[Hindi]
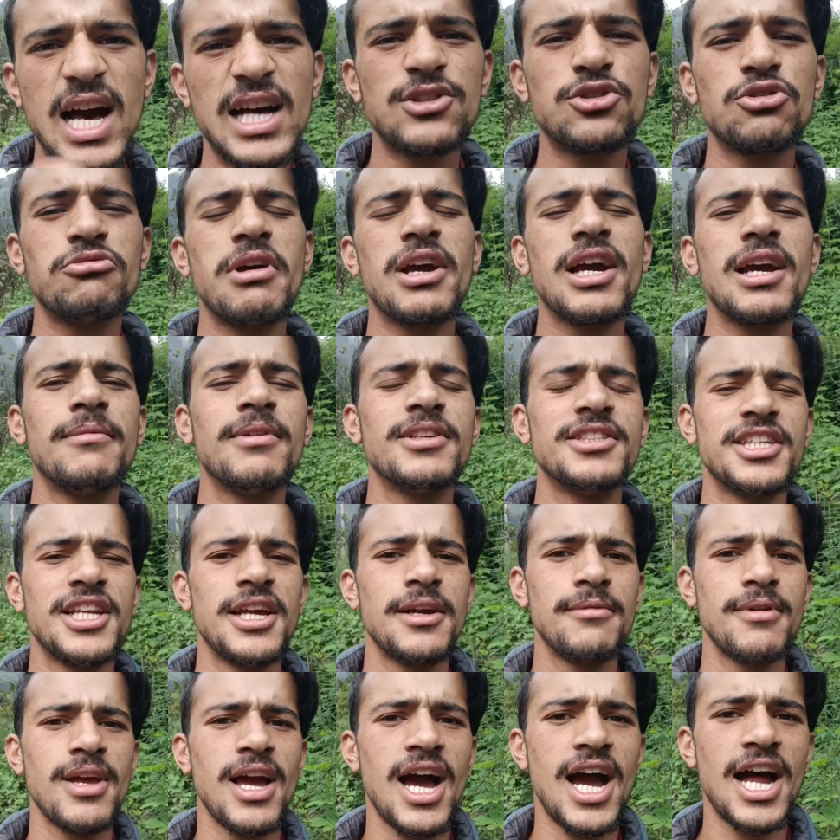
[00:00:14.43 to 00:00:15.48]
हाँ सुबह के बज
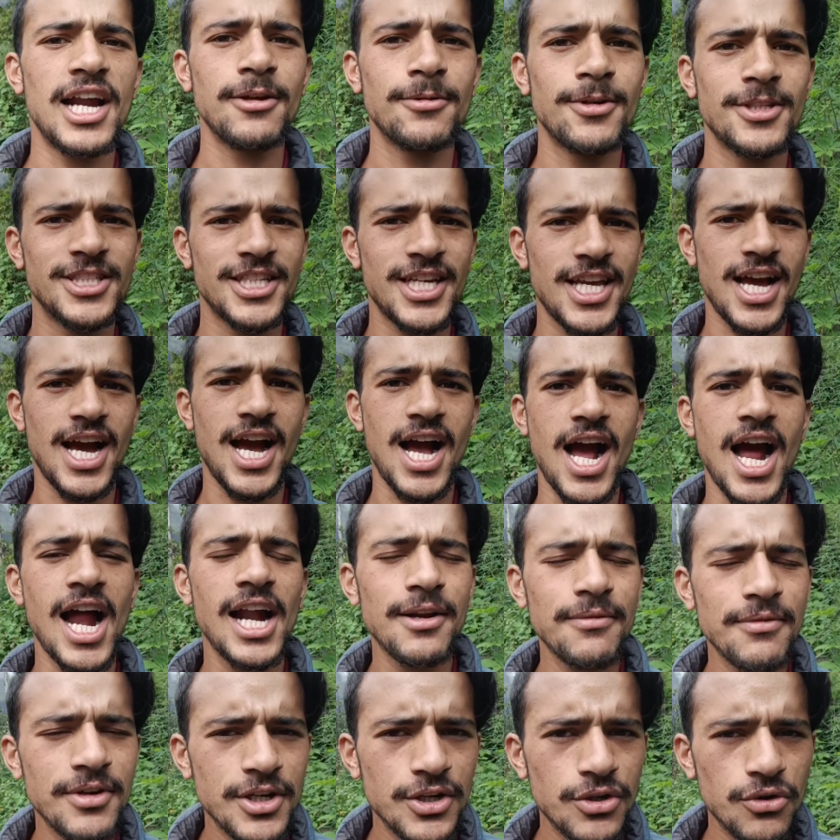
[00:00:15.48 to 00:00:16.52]
रहे हैं अभी आठ बज के
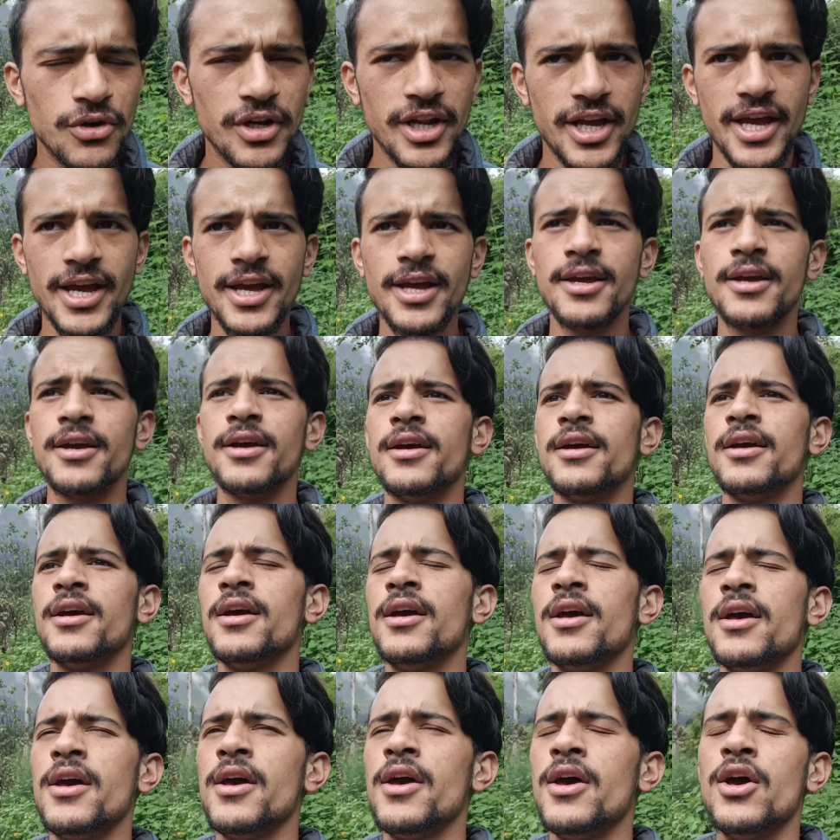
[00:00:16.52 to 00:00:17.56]
आठ मिनट हो रहे हैं
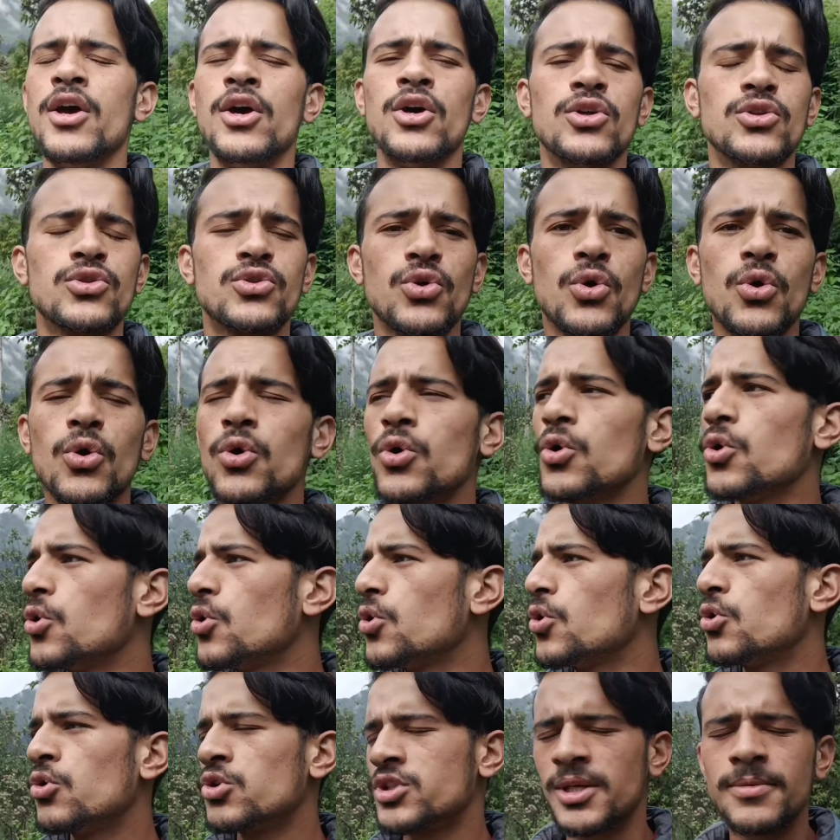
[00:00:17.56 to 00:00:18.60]
तो
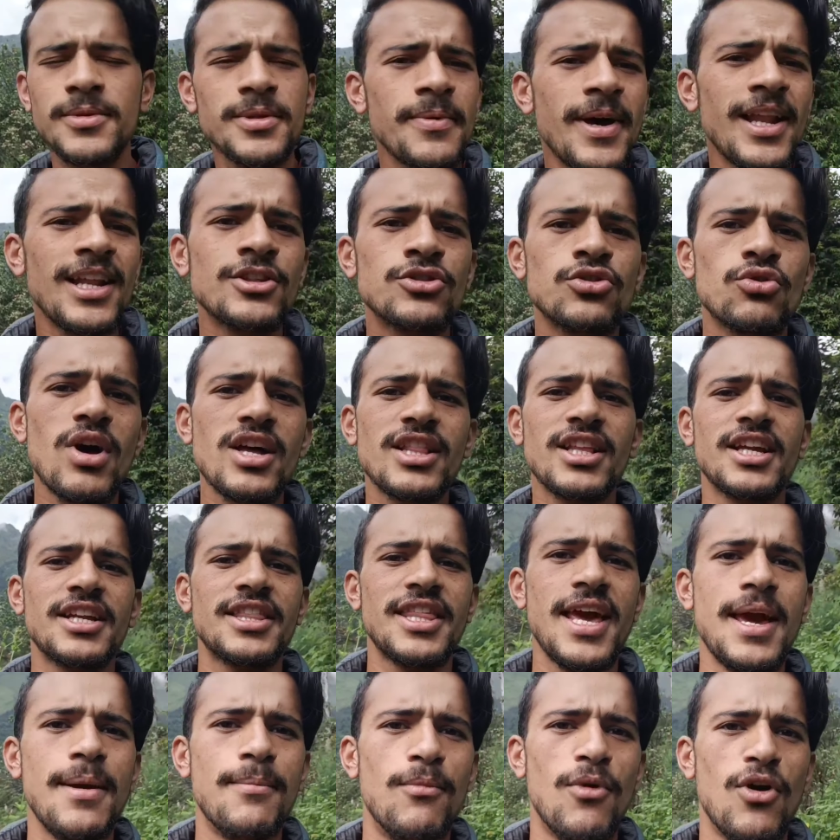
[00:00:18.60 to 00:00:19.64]
सबसे पहले शुरुआत
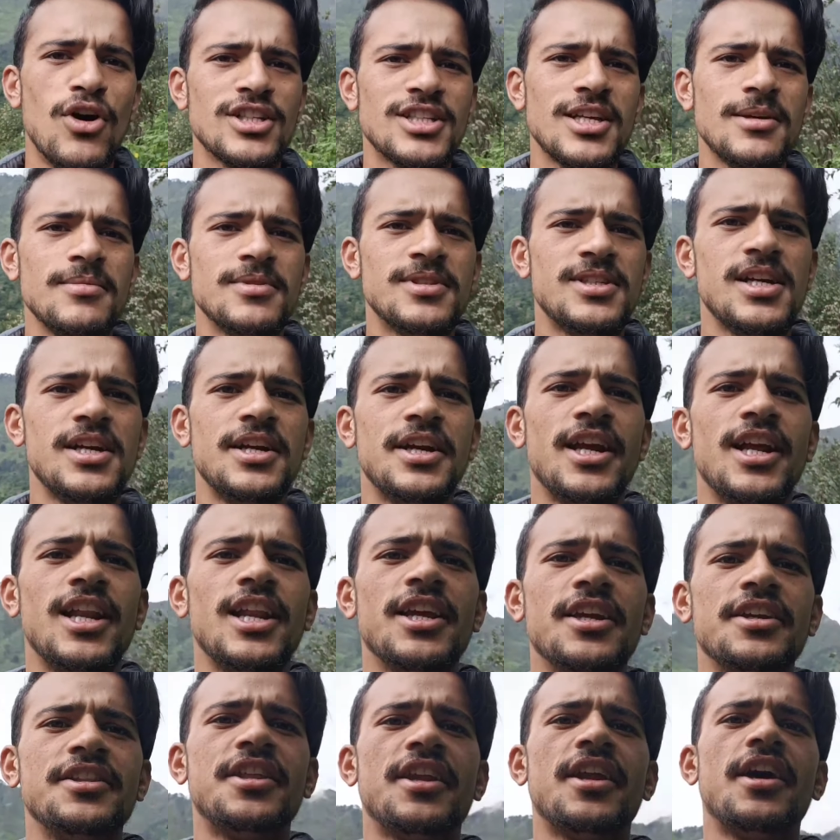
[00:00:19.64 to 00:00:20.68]
करते हैं मौसम से
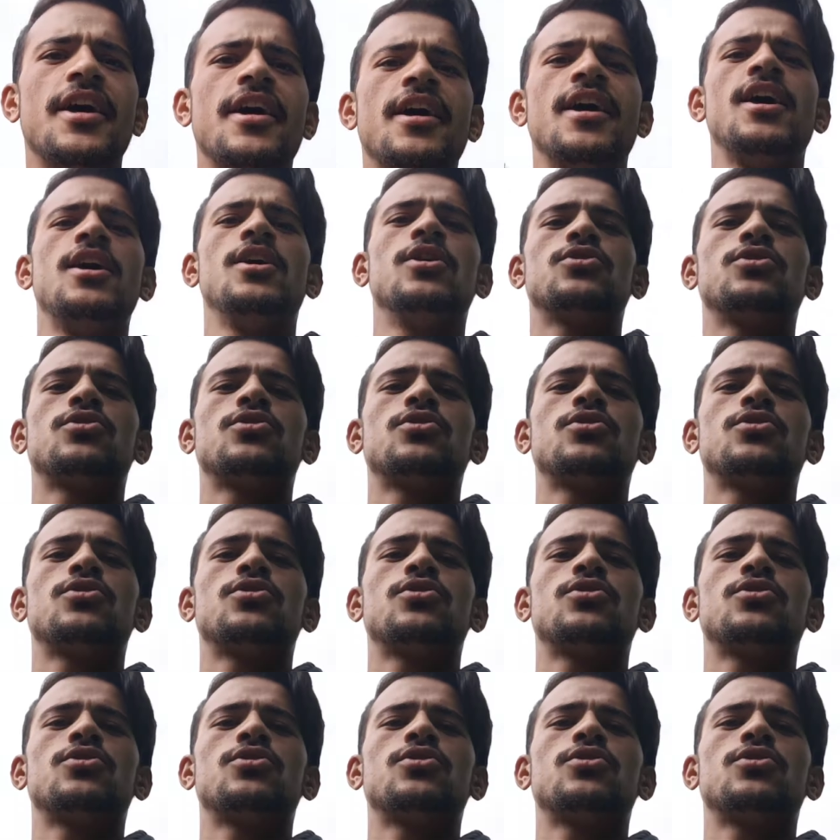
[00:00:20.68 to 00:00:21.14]
डेली की तरह